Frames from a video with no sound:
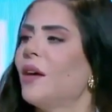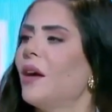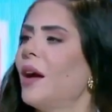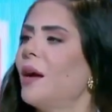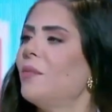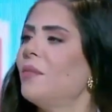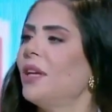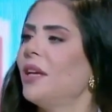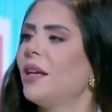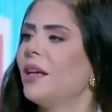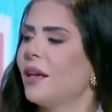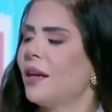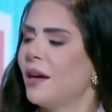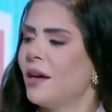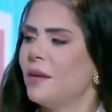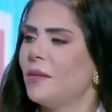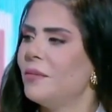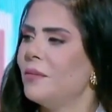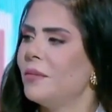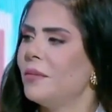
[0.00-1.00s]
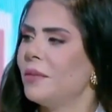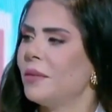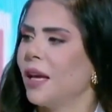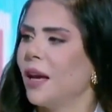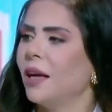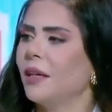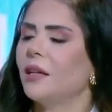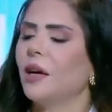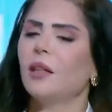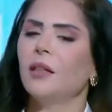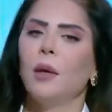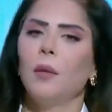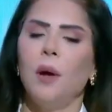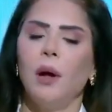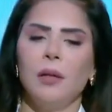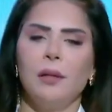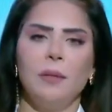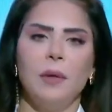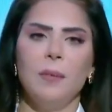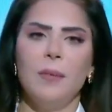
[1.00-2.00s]
امريكا يعني آه طبعا,
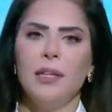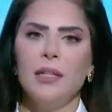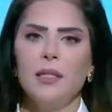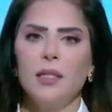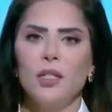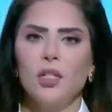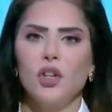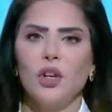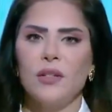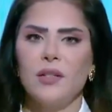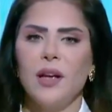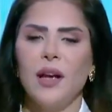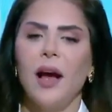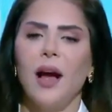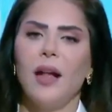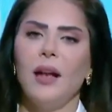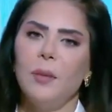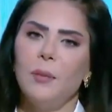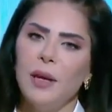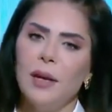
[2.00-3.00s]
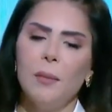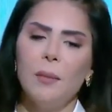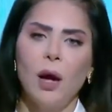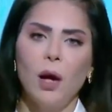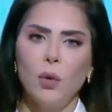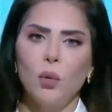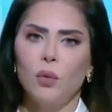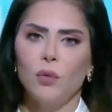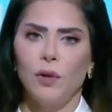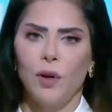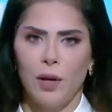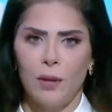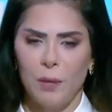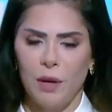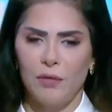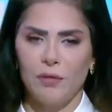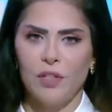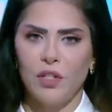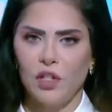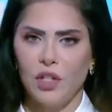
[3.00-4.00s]
طبعًا ميسي شخصيه عالميه معروفه
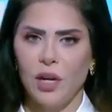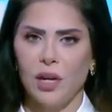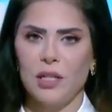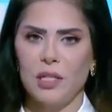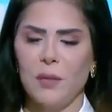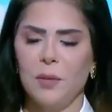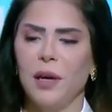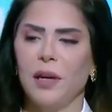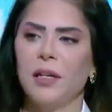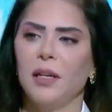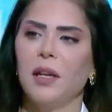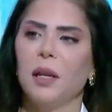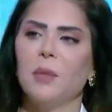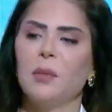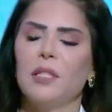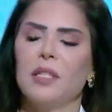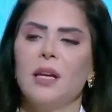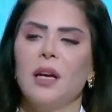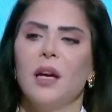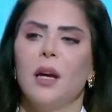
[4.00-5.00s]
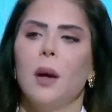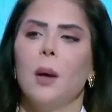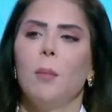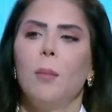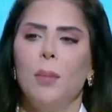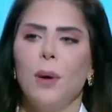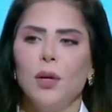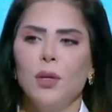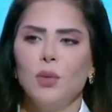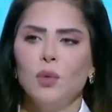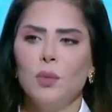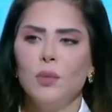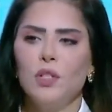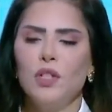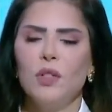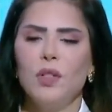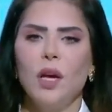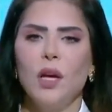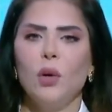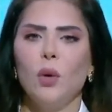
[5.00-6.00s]
ما فيش حاجه اسمها كده بس برضو
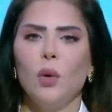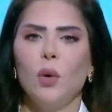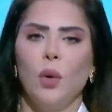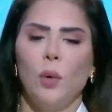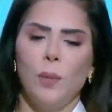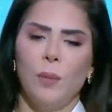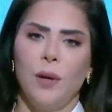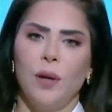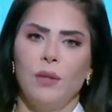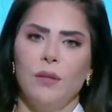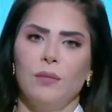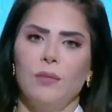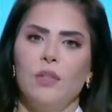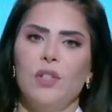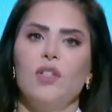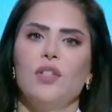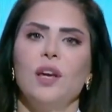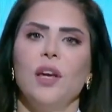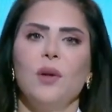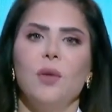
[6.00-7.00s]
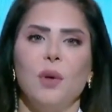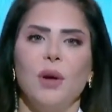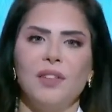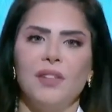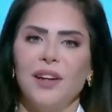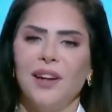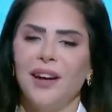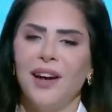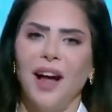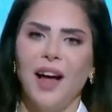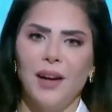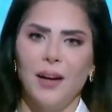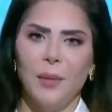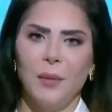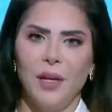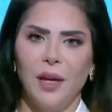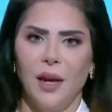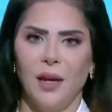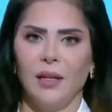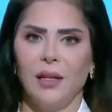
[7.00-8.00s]
مش زي اوروبا مش زي الوطن
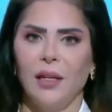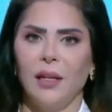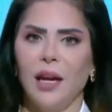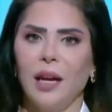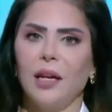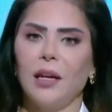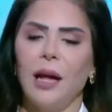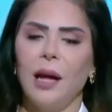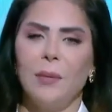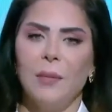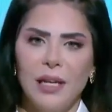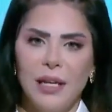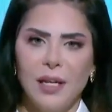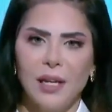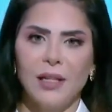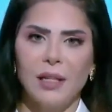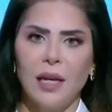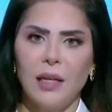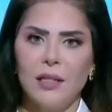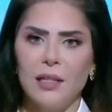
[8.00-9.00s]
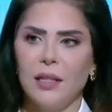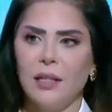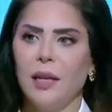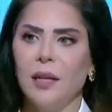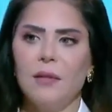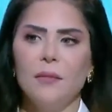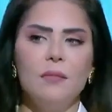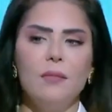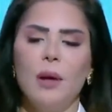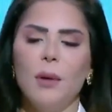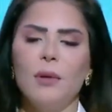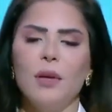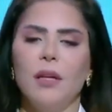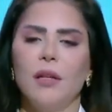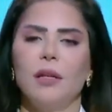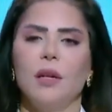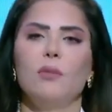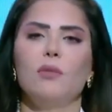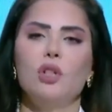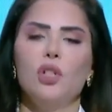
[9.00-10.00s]
العربي يعني هناك امريكا تحديدا ما
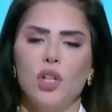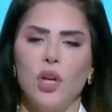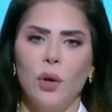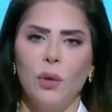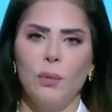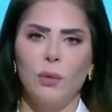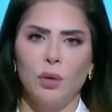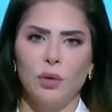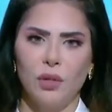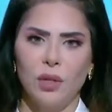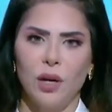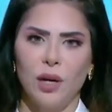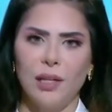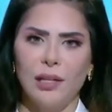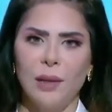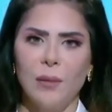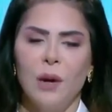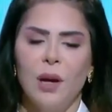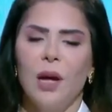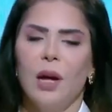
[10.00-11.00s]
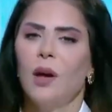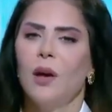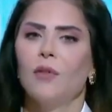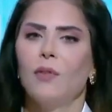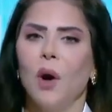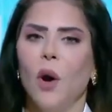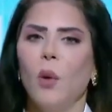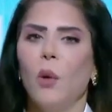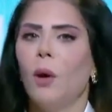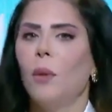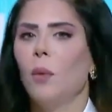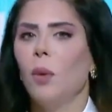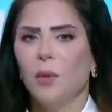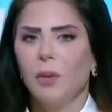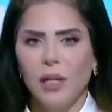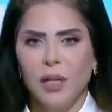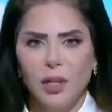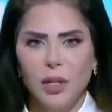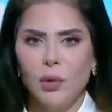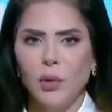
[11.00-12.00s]
بيهتموش قوي بكره القدم فهو
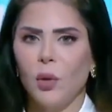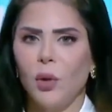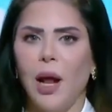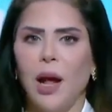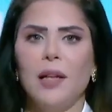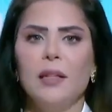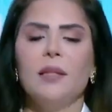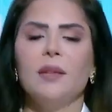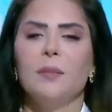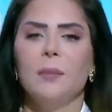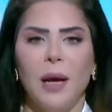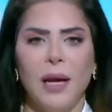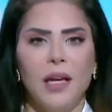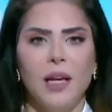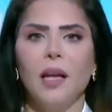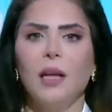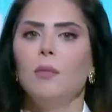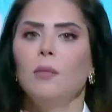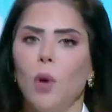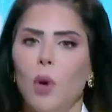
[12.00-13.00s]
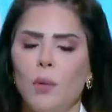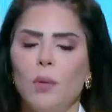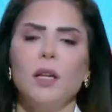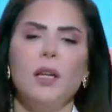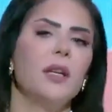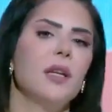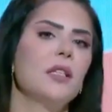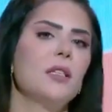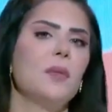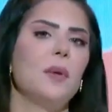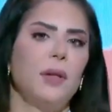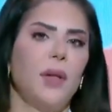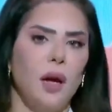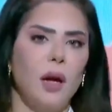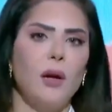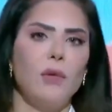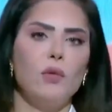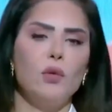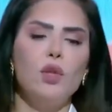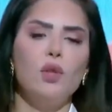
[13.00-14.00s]
ممكن يدخل عادي في آه، مكان آه ممكن ناس ما
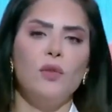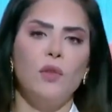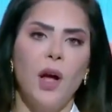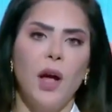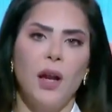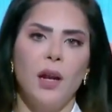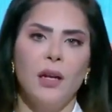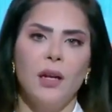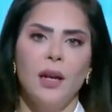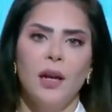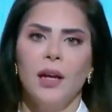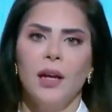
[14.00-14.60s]
تعرفوش آه. فعلا